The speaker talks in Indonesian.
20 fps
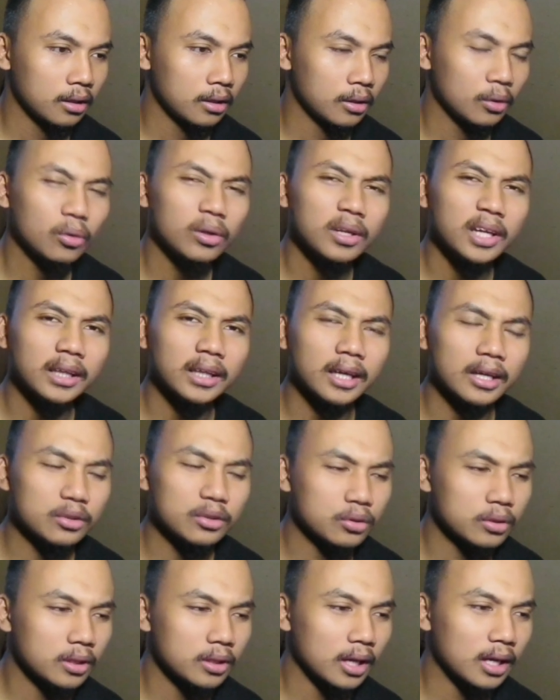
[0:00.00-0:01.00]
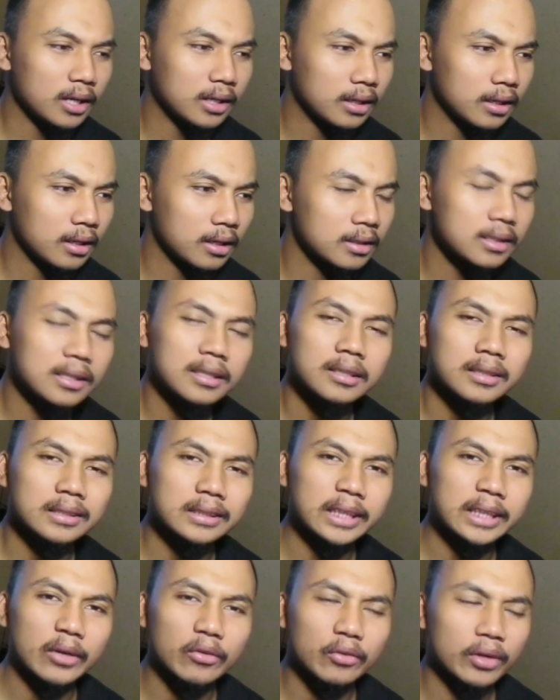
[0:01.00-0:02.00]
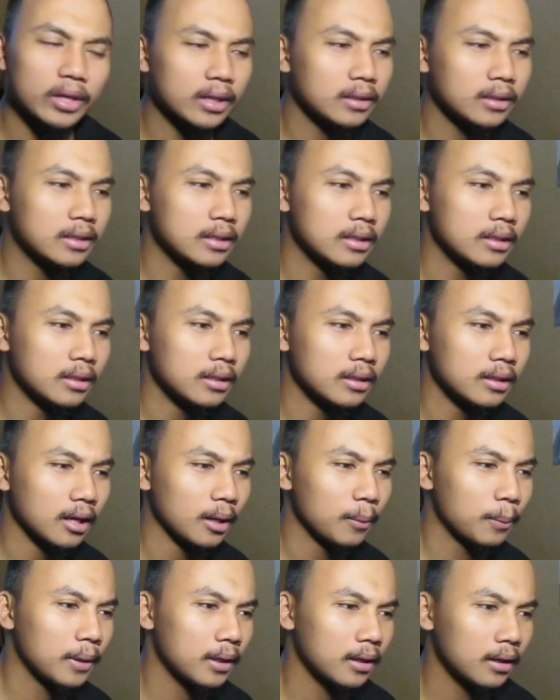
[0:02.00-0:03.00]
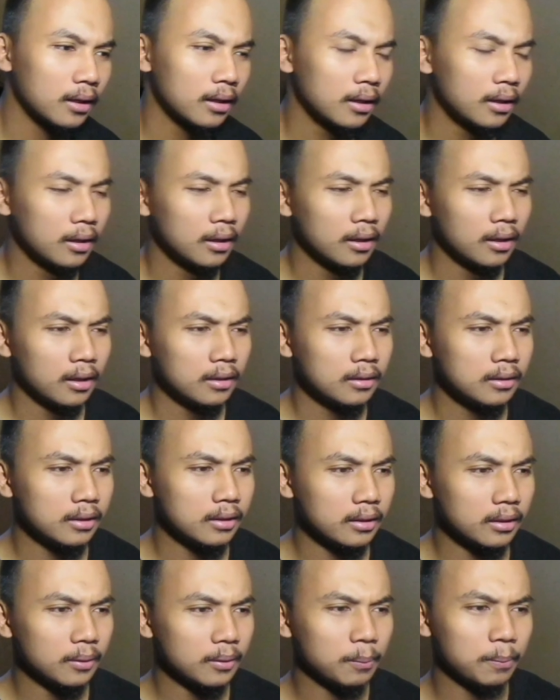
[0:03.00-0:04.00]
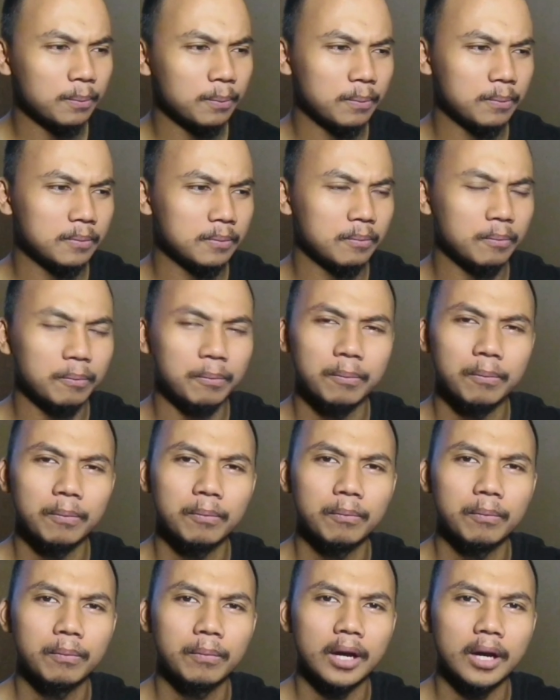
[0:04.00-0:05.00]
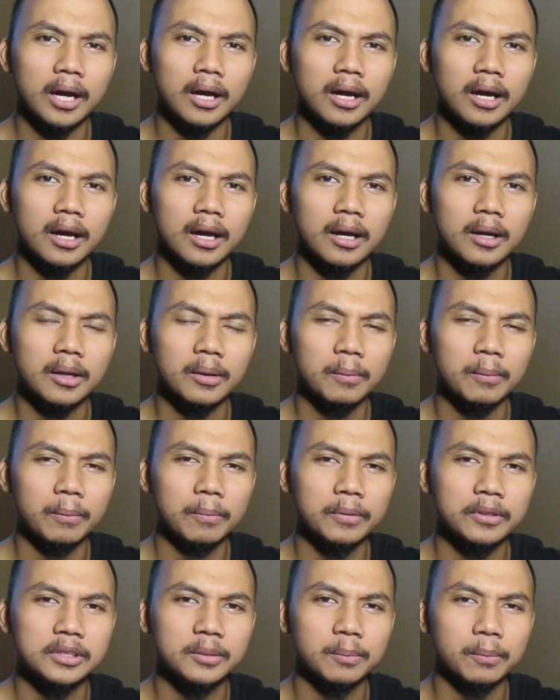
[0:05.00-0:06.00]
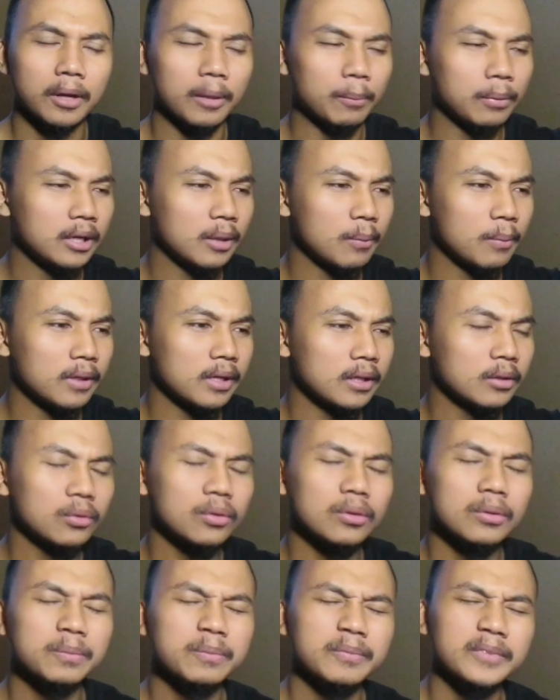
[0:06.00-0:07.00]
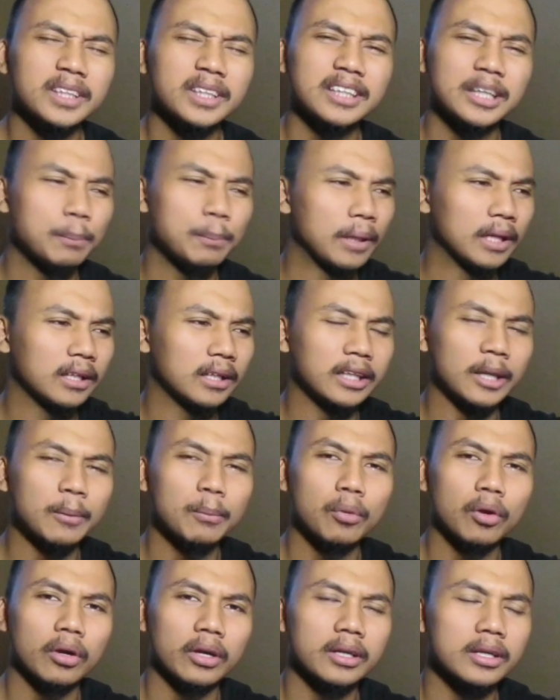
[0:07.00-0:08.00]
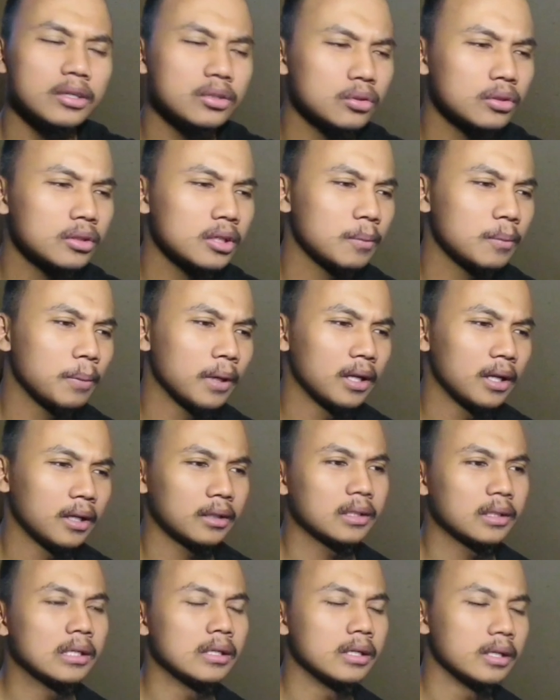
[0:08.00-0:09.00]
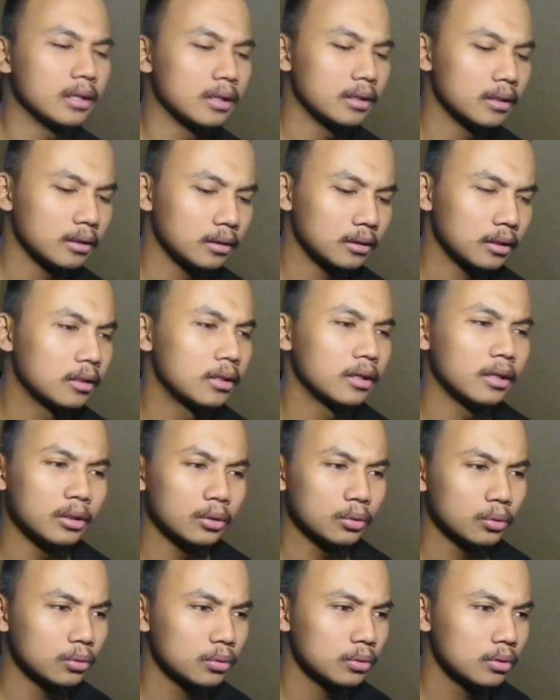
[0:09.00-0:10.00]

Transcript: lu lihat ya cuy ada cewek di apa di uh, apa namanya itu di balik tembok ini cuy di balik dinding ini, dinding itu